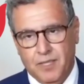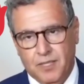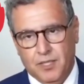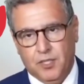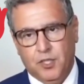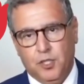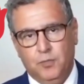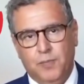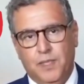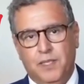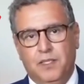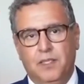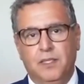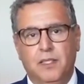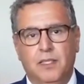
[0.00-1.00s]

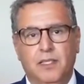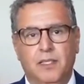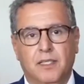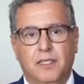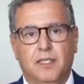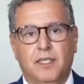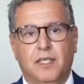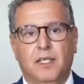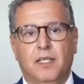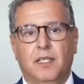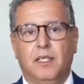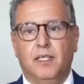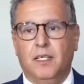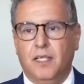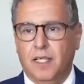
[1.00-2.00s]
التجميد آه،
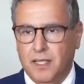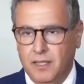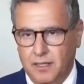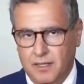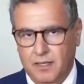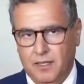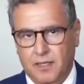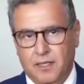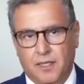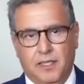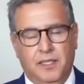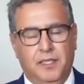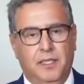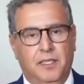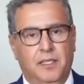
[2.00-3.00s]
ديال
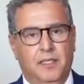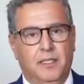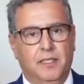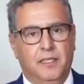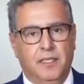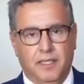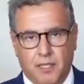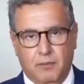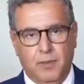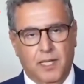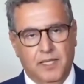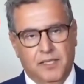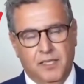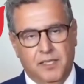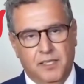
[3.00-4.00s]
يعني النظام
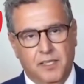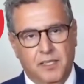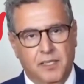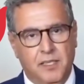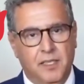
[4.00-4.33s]
الاساسي